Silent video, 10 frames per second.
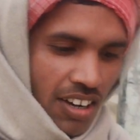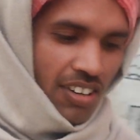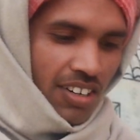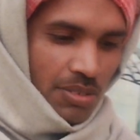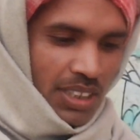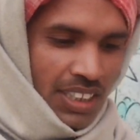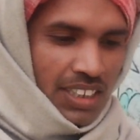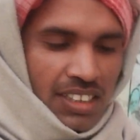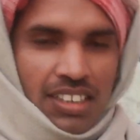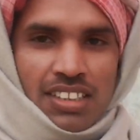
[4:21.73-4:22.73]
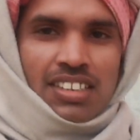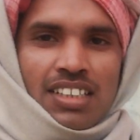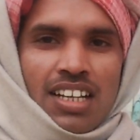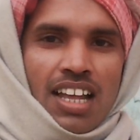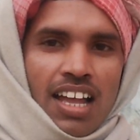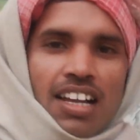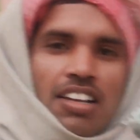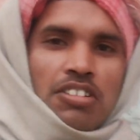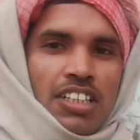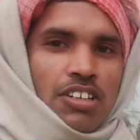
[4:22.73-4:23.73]
और अभी
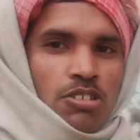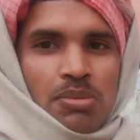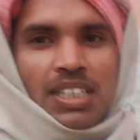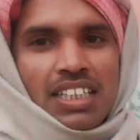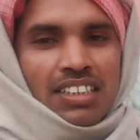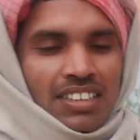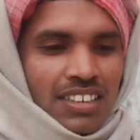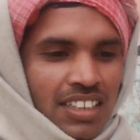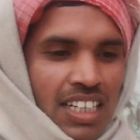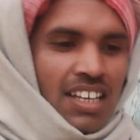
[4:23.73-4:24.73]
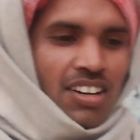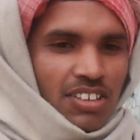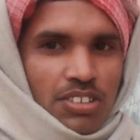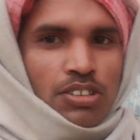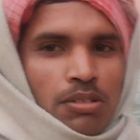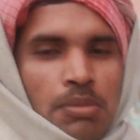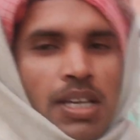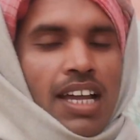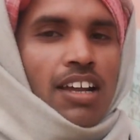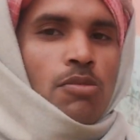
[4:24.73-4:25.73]
आ गया हूँ इधर घूमने और दोस्तों
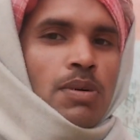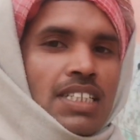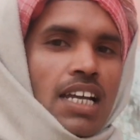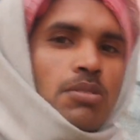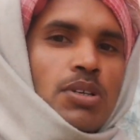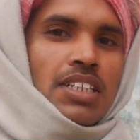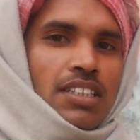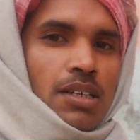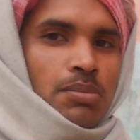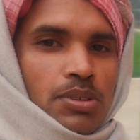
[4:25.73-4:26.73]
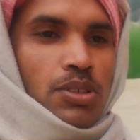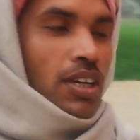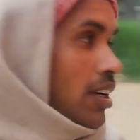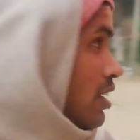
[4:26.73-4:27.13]
अभी मैं आ गया हूँ पंचायत भवन की तरफ